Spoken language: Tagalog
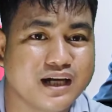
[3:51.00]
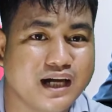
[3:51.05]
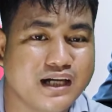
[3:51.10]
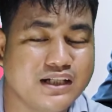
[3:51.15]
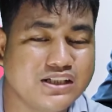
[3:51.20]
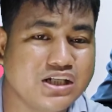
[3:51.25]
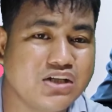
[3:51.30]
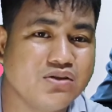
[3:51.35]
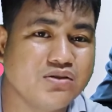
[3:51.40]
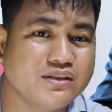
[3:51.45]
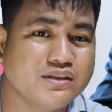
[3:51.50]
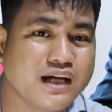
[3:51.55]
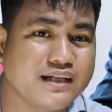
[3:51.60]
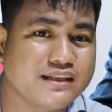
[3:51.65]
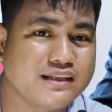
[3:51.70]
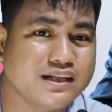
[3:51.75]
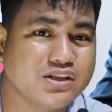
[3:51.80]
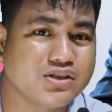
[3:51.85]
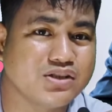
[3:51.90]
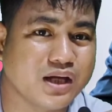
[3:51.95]
Ah, sinong
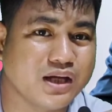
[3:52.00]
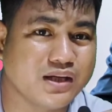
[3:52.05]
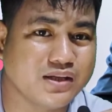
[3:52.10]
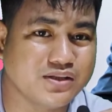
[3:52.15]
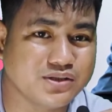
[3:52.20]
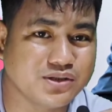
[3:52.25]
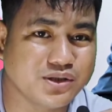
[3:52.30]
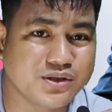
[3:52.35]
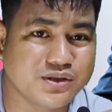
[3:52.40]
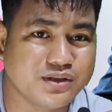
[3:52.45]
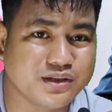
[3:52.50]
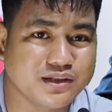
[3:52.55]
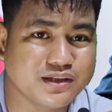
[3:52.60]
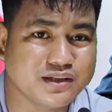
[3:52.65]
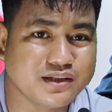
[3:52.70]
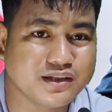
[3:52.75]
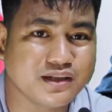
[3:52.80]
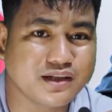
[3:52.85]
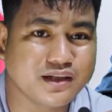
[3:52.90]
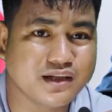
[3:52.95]
dadalo sa inyo doon?
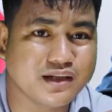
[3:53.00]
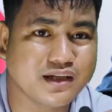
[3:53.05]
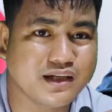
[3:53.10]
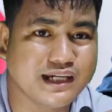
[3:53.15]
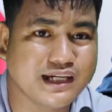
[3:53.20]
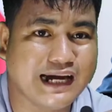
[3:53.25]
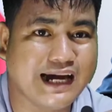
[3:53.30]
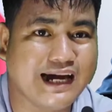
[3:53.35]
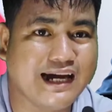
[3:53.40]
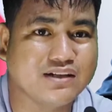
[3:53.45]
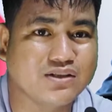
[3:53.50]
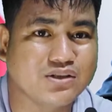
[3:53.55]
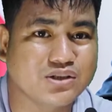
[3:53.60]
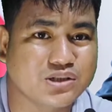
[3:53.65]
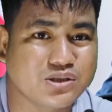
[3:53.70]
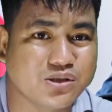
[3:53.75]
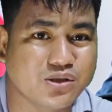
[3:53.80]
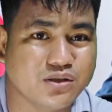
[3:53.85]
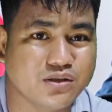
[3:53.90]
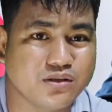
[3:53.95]
Eh
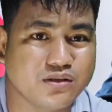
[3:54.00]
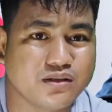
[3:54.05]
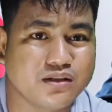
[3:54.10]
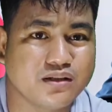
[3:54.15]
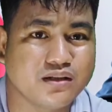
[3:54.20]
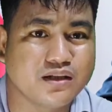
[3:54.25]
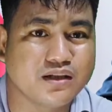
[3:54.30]
halos doon.